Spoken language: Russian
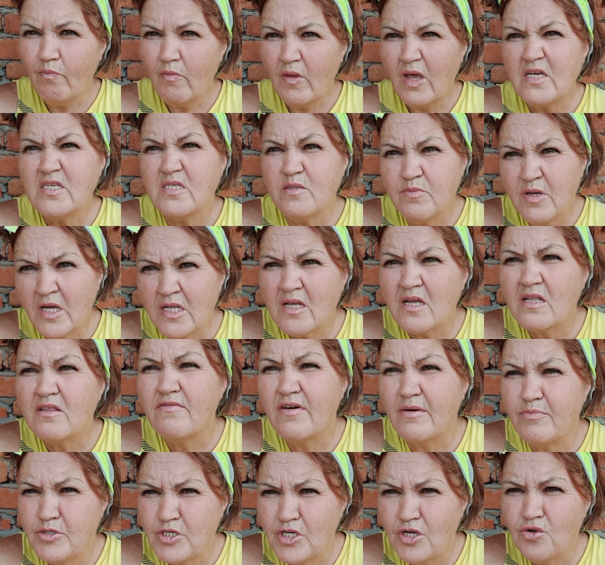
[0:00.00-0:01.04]
Себя надо
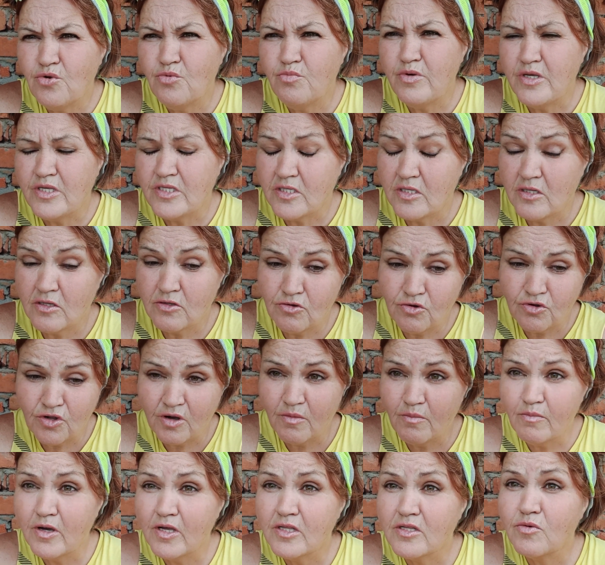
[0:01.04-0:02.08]
вообще любить, только
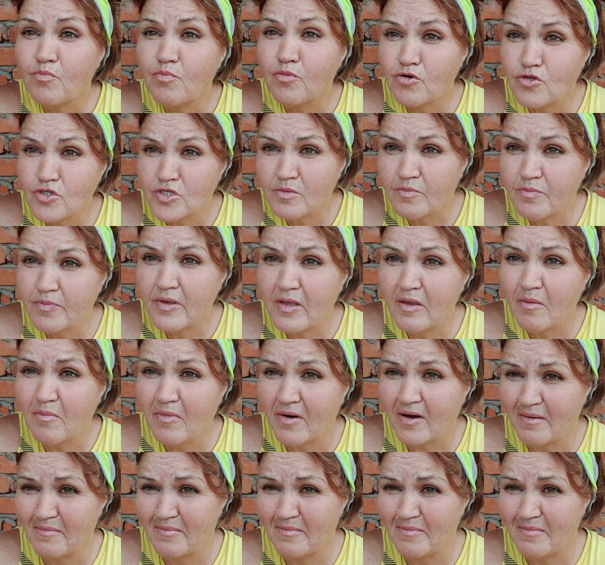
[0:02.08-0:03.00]
мы это поздно понимаем.